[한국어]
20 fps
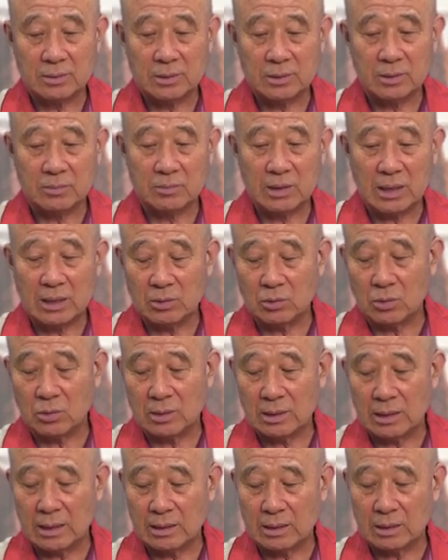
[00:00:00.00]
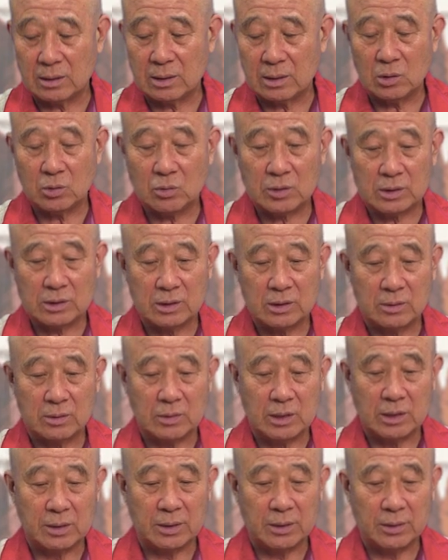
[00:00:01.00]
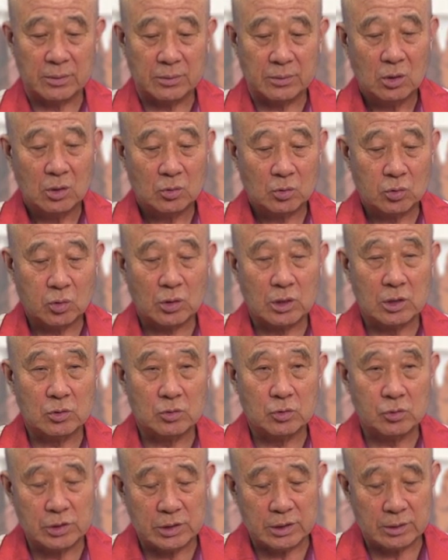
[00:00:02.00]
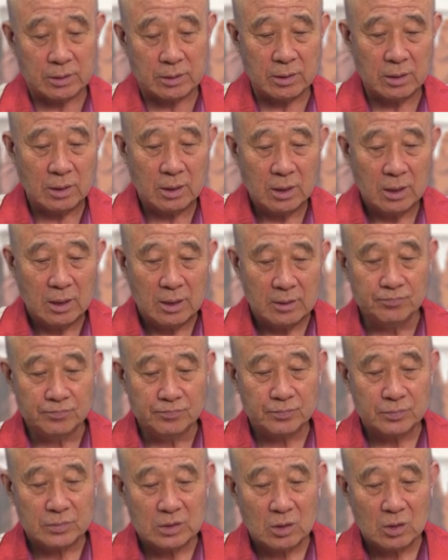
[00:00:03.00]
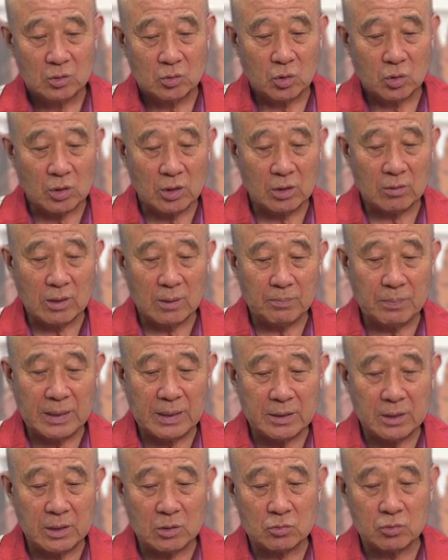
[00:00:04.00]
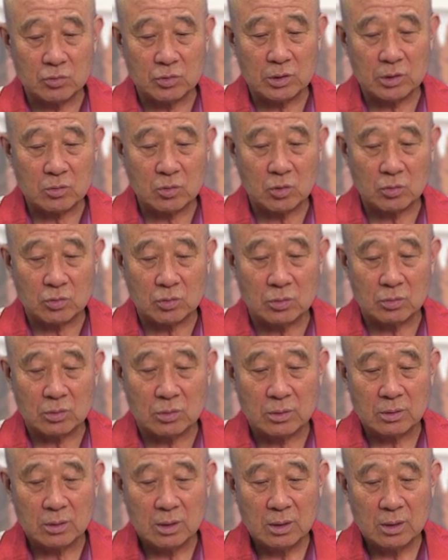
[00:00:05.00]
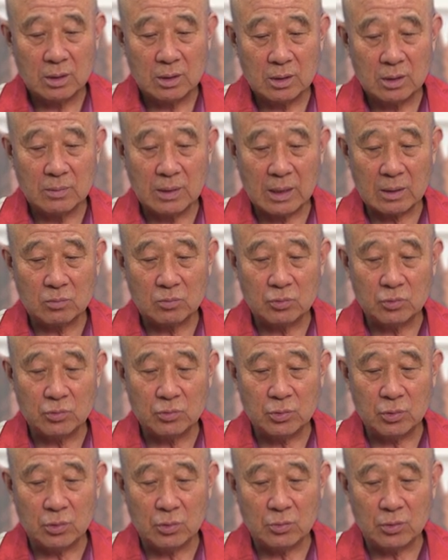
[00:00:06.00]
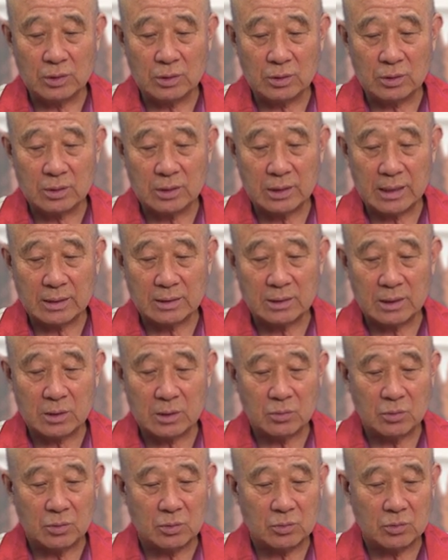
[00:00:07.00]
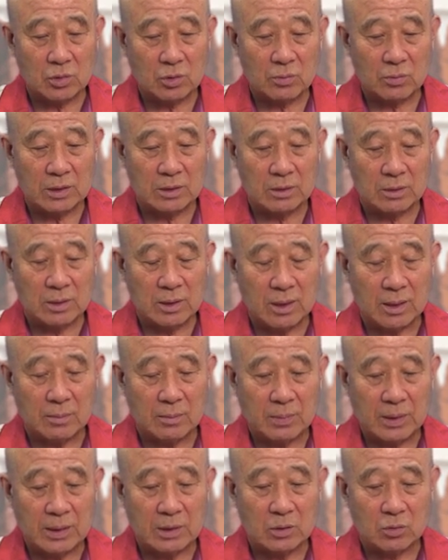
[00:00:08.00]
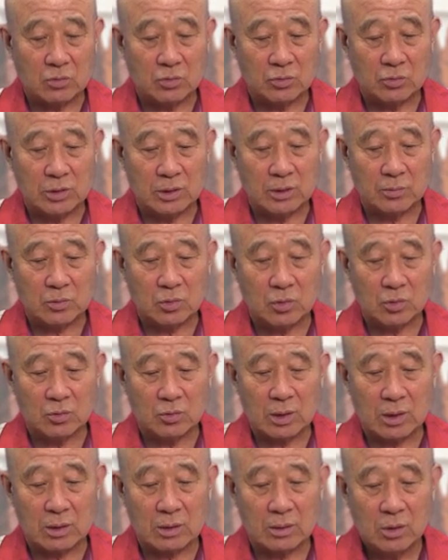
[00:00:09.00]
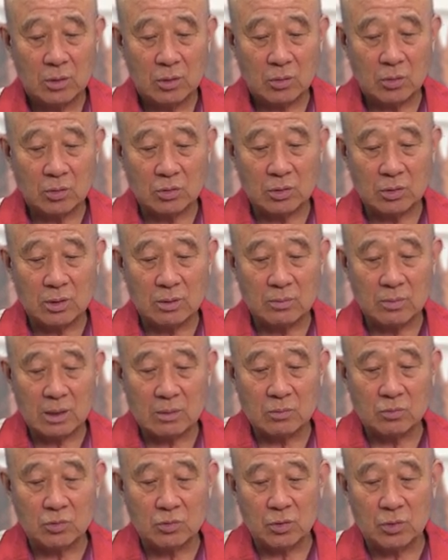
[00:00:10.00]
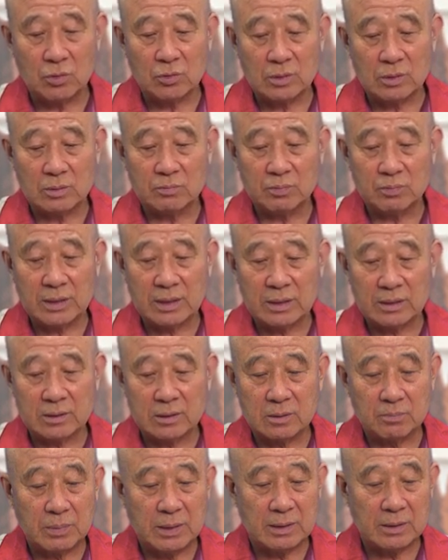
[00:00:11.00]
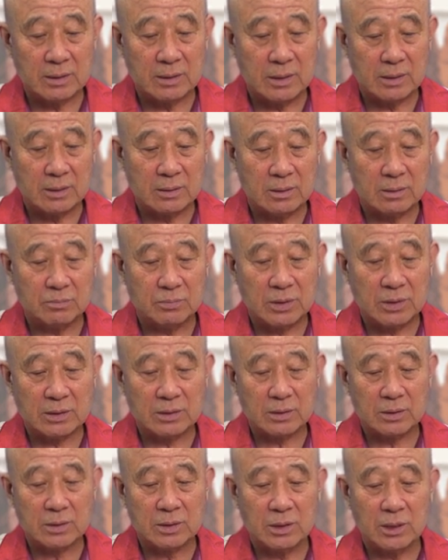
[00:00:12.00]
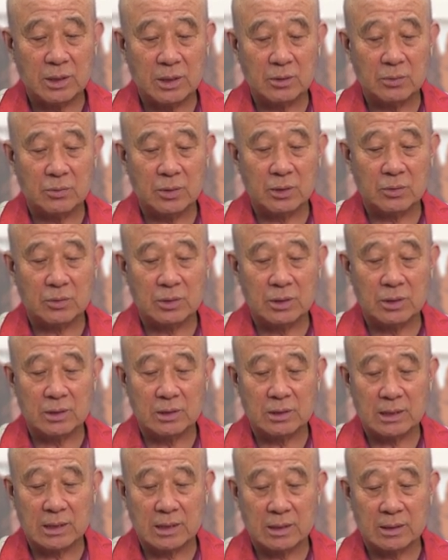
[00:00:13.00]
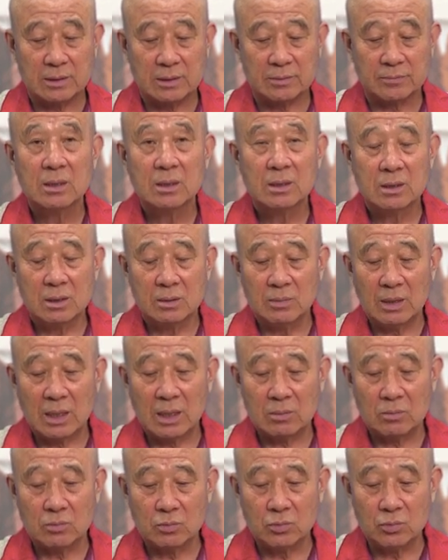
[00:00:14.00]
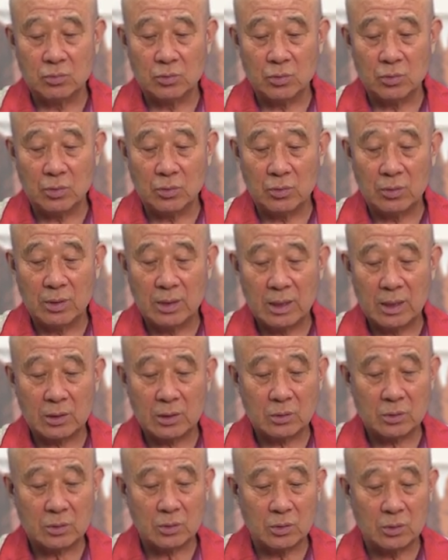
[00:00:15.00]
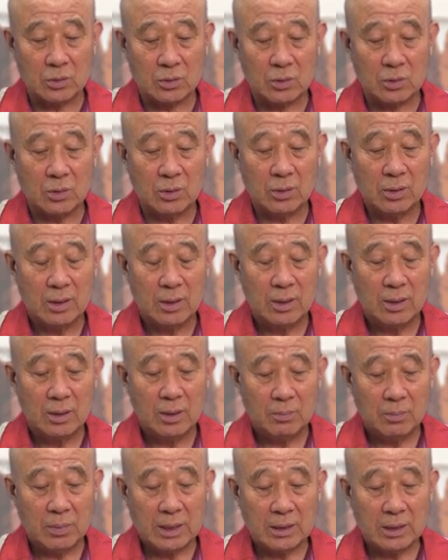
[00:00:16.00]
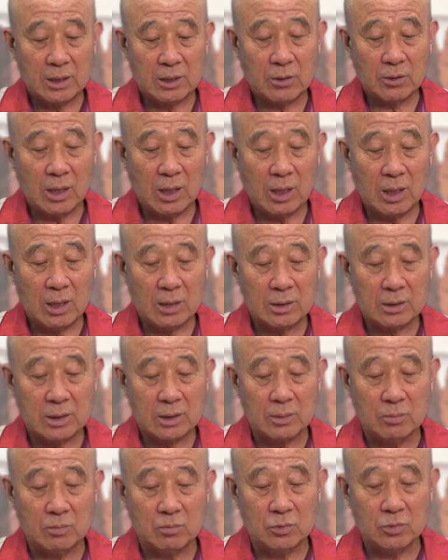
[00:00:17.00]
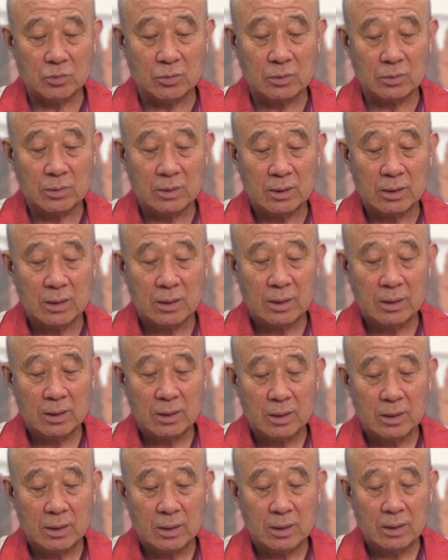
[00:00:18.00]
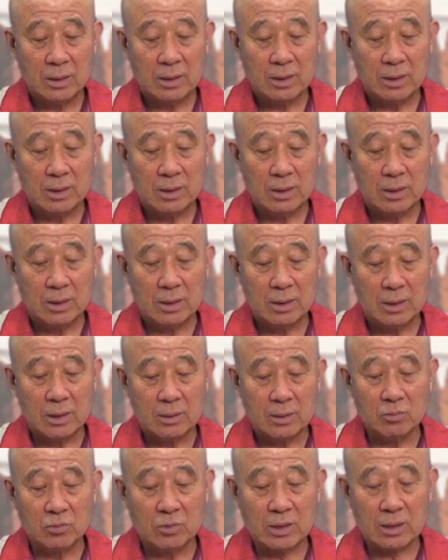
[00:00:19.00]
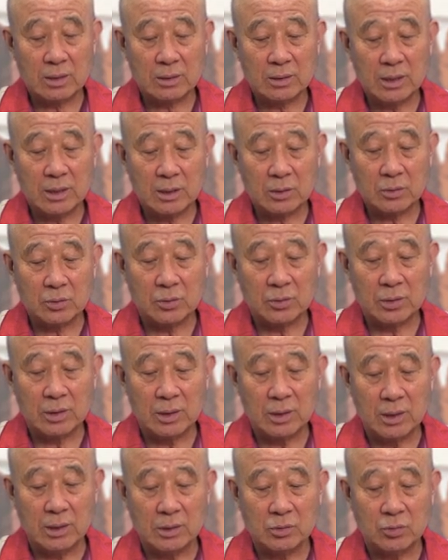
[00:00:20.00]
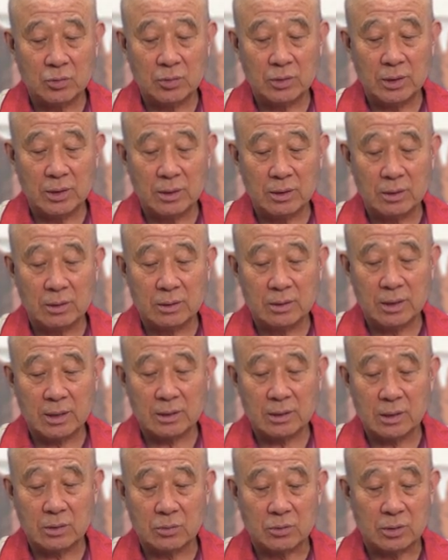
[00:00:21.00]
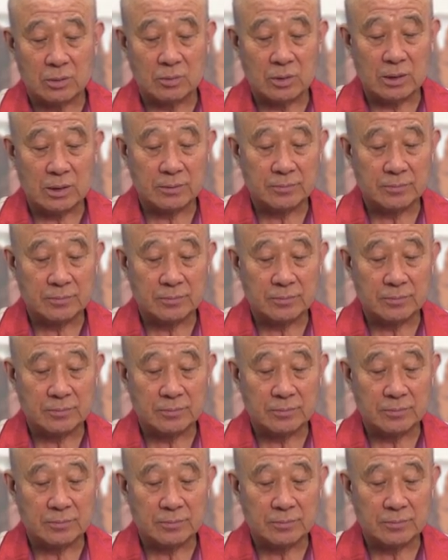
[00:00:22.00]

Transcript: 지금 나냐, 나냐 띠로카스님 얘기예요. 독일 출신. 독일과 파리의 국립고등음악 무용원 그랑제꼴을 졸업했는데 파리 국립고등학 교 고등음악 무용원은 프랑스 파리에 있는 프랑스 최고의 권위를 자랑하는 음악 무용 학교로 파리 과학 인문 에, 인문학 대학교 예술계일 그랑제꼴입니다.